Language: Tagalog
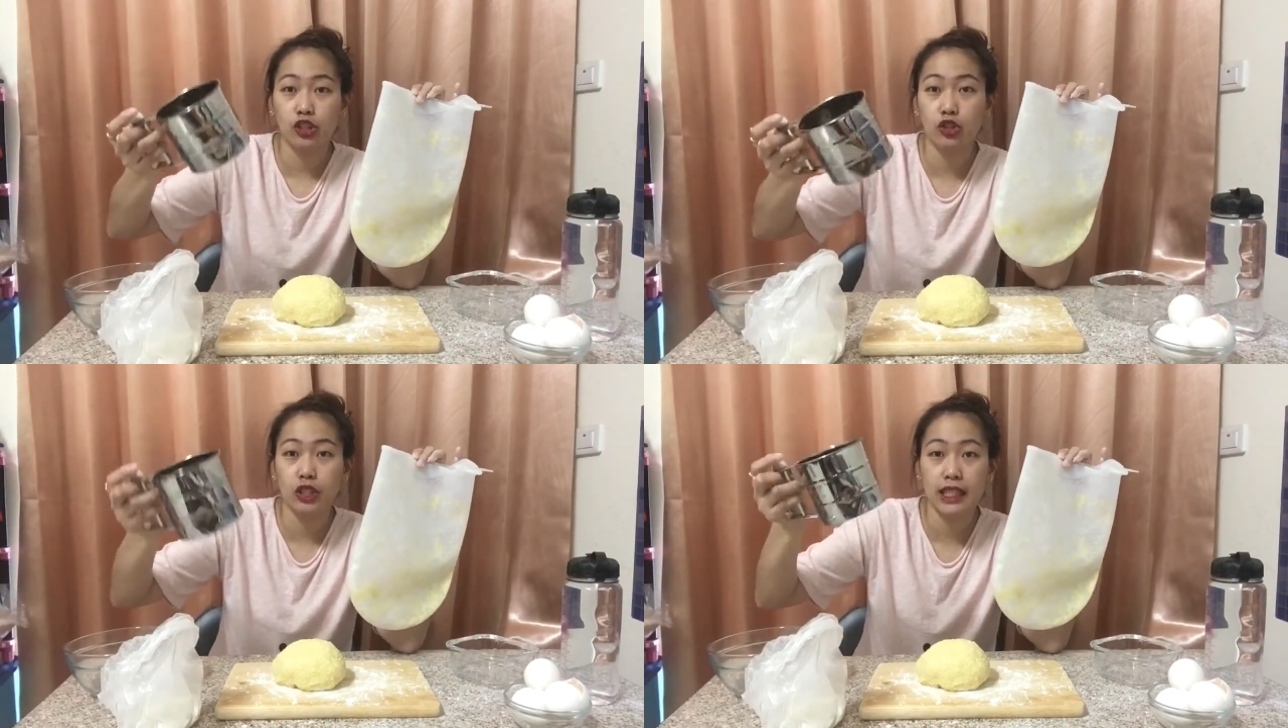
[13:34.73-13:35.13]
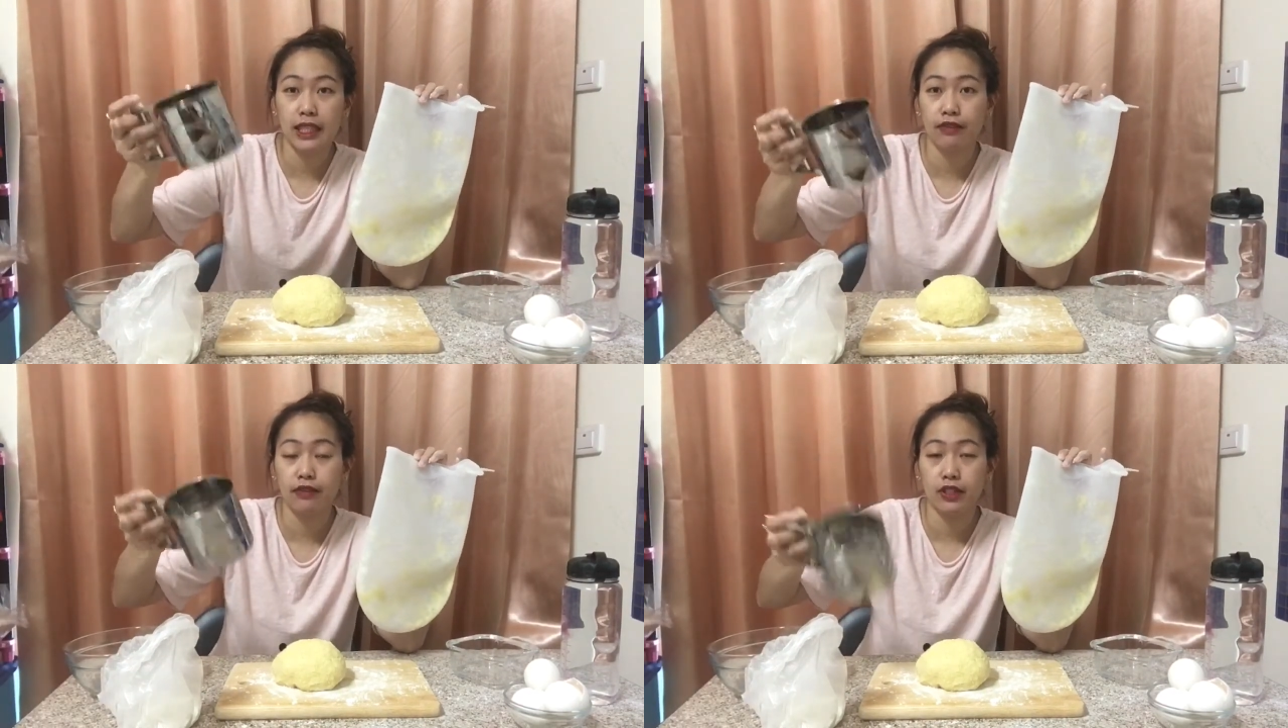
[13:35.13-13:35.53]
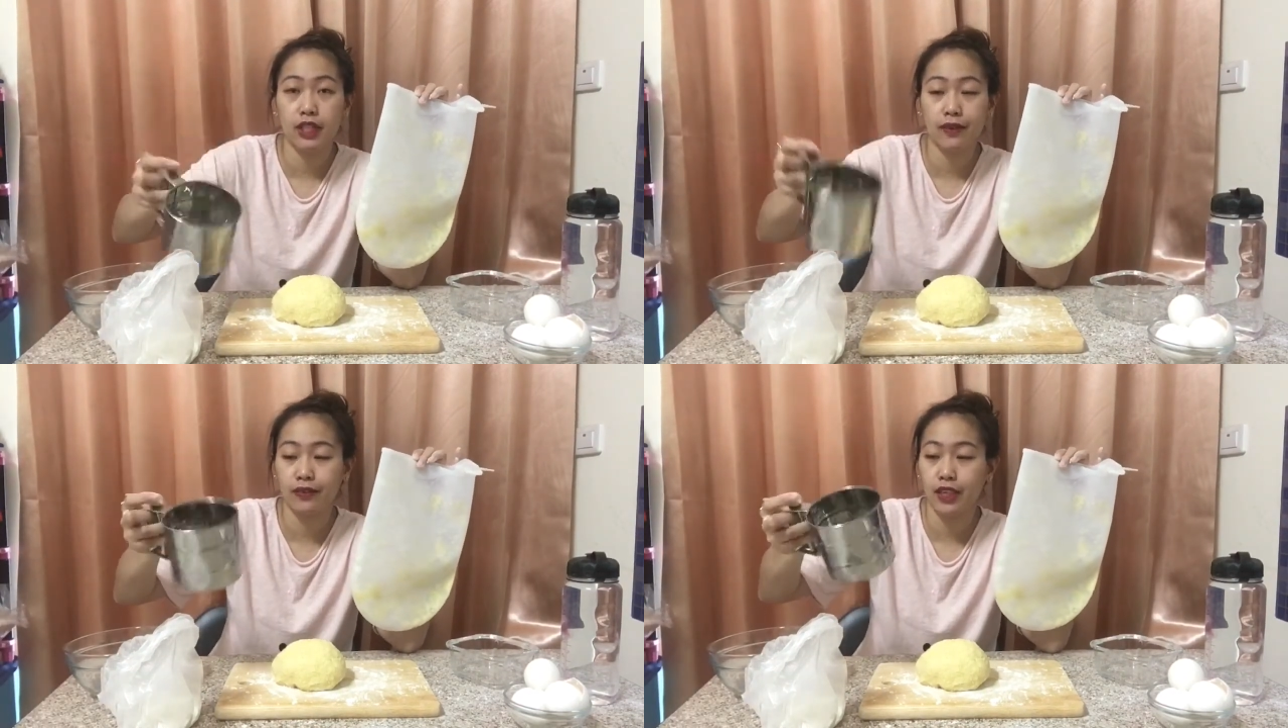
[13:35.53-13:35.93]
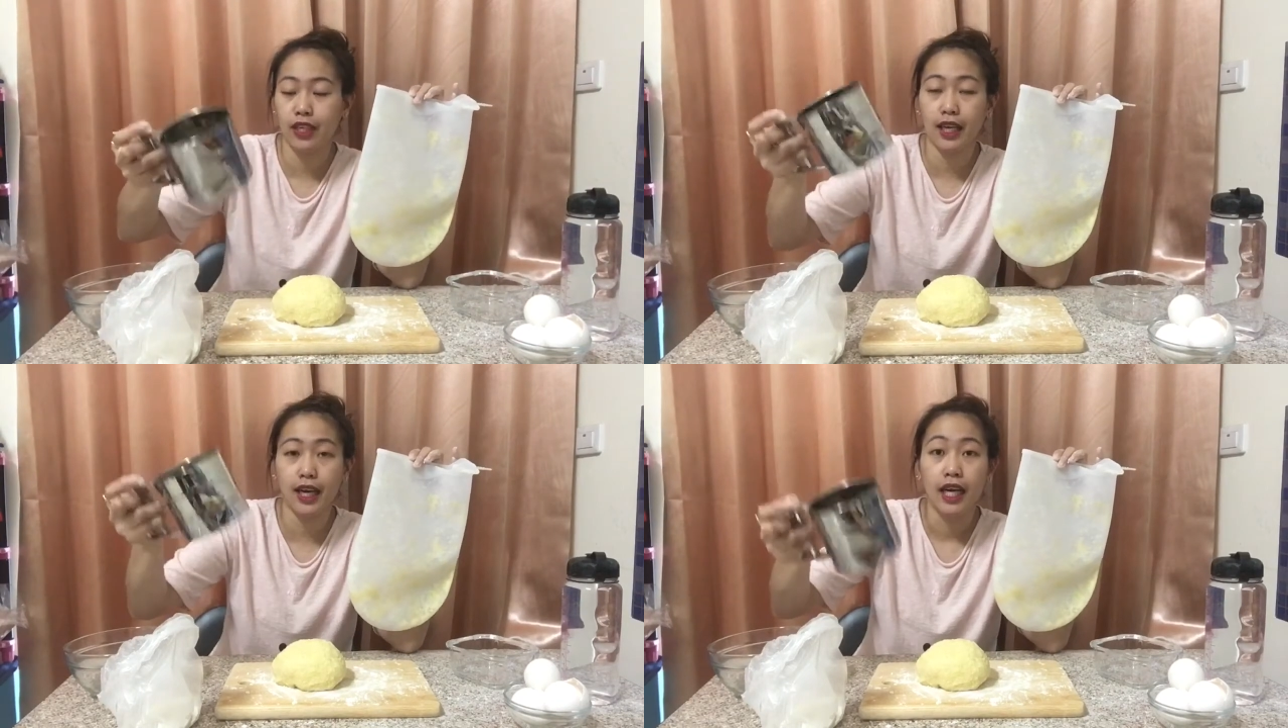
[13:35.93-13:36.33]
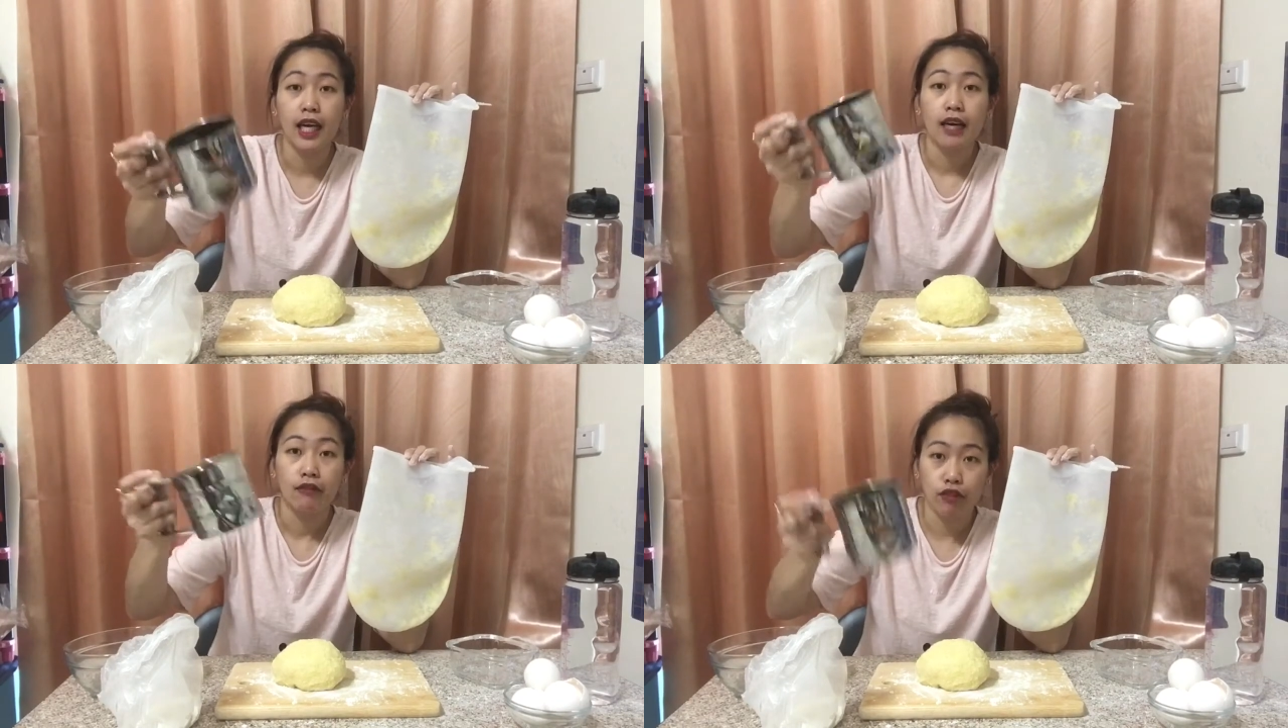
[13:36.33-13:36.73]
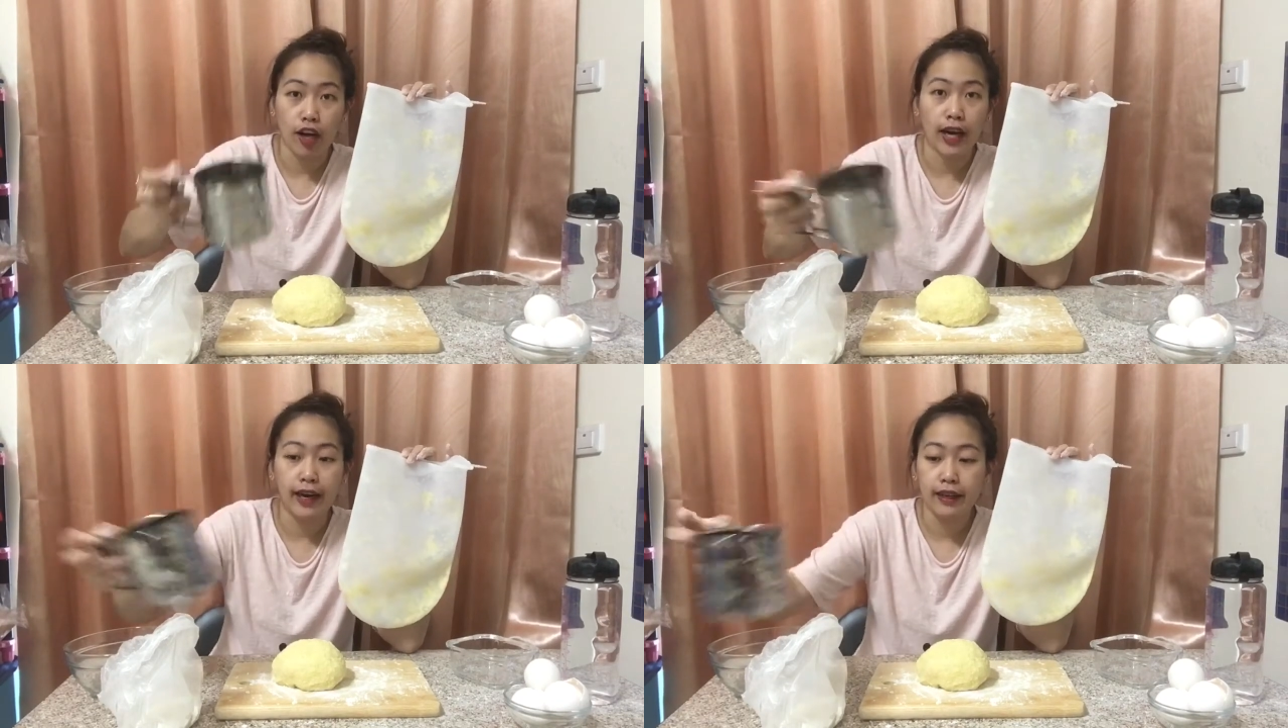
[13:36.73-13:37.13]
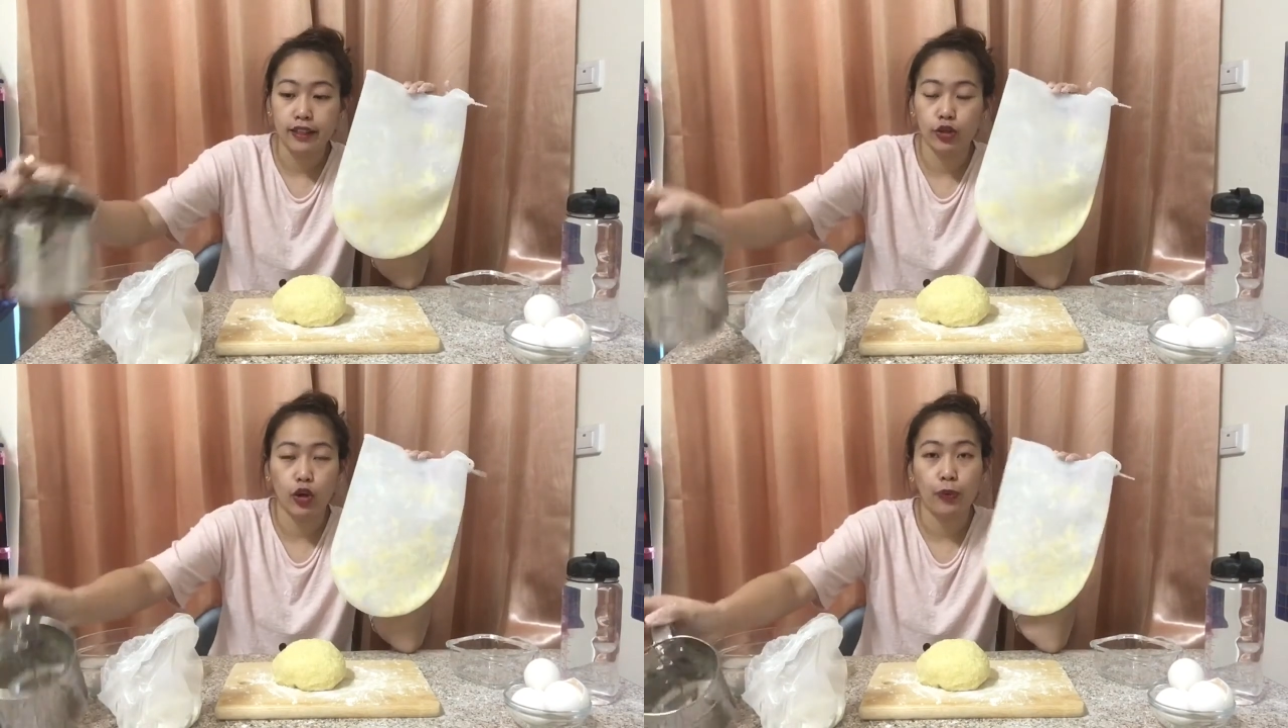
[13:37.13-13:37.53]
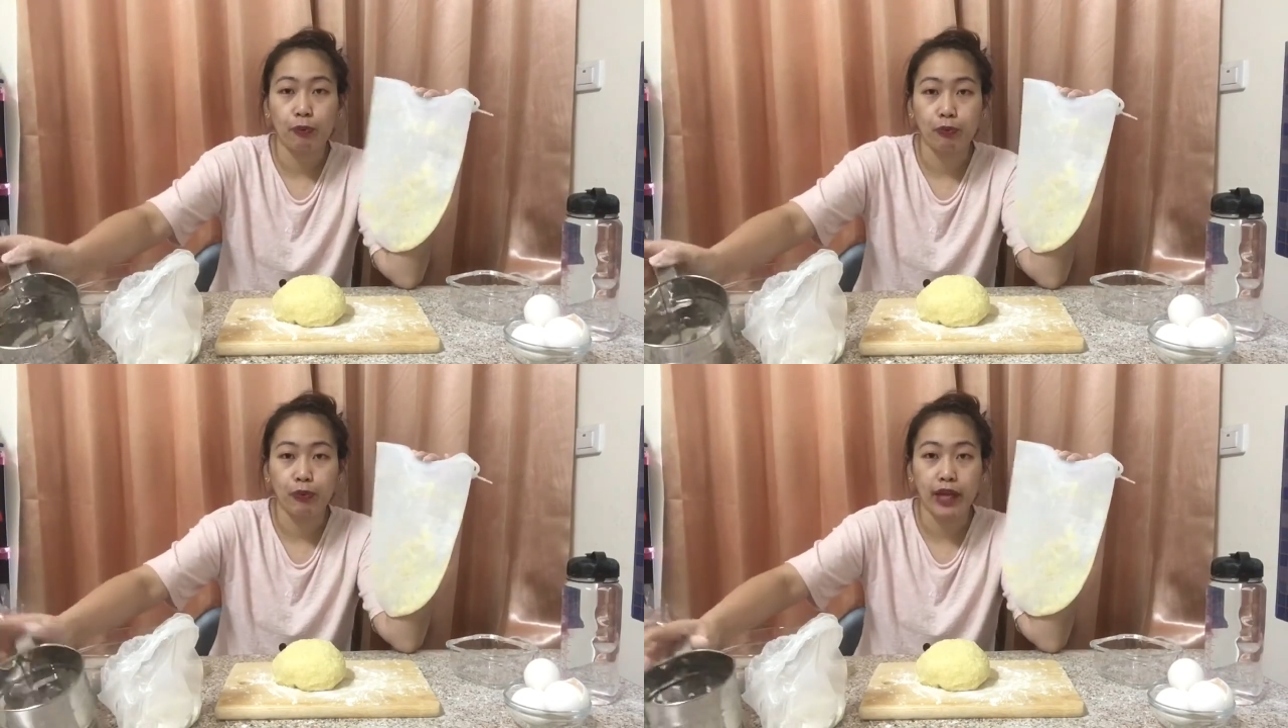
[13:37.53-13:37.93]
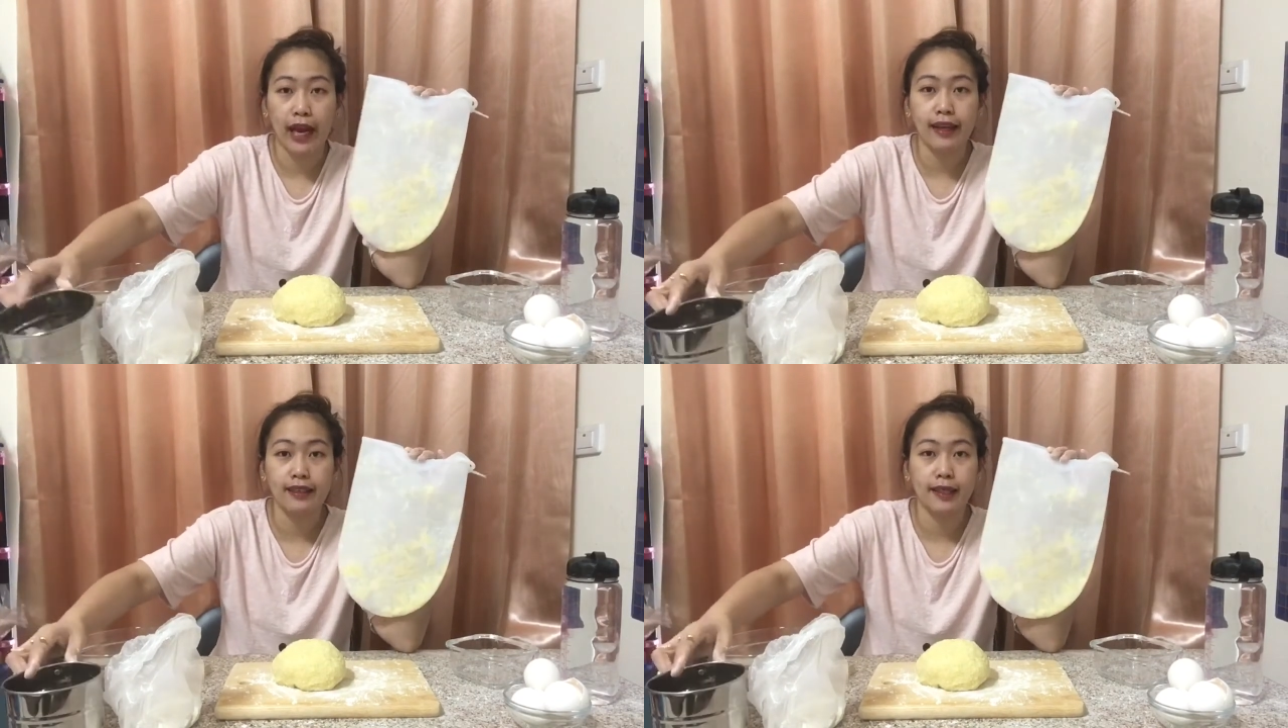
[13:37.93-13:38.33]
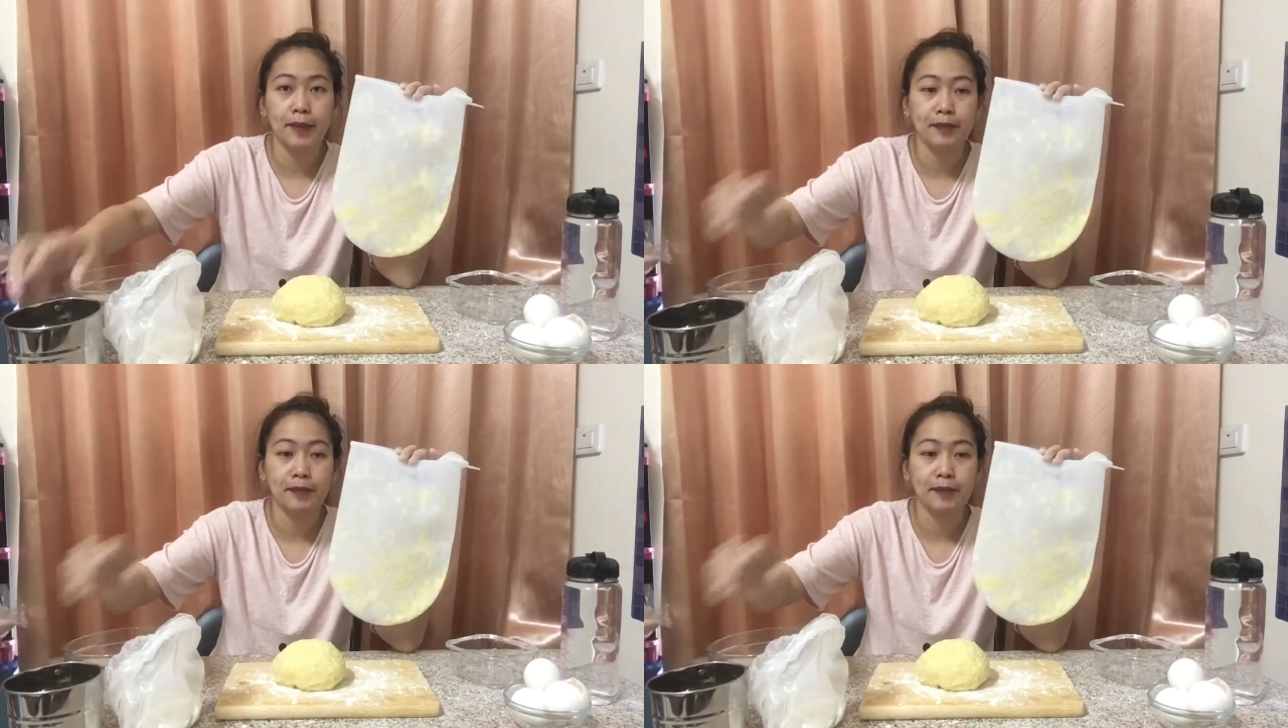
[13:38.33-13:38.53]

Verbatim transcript: yung sif sifter ng flour. So, guys,